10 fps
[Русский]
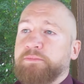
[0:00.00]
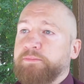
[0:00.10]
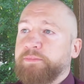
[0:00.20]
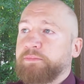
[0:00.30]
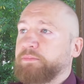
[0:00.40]

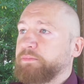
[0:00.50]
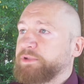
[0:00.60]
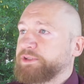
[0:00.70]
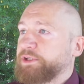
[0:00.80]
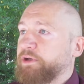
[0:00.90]

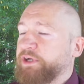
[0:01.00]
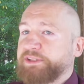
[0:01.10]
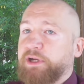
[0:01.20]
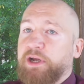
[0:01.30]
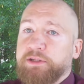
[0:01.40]
не знаю,
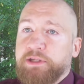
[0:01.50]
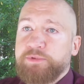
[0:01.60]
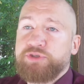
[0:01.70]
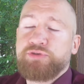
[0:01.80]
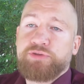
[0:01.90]
ресторан, там
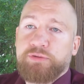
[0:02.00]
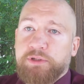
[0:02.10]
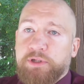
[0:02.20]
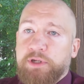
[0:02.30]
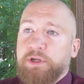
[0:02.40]
еще
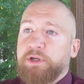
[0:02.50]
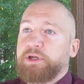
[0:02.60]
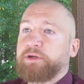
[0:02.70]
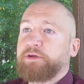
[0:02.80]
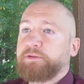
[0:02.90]
что-то.
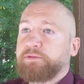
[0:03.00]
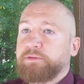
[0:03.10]
И что,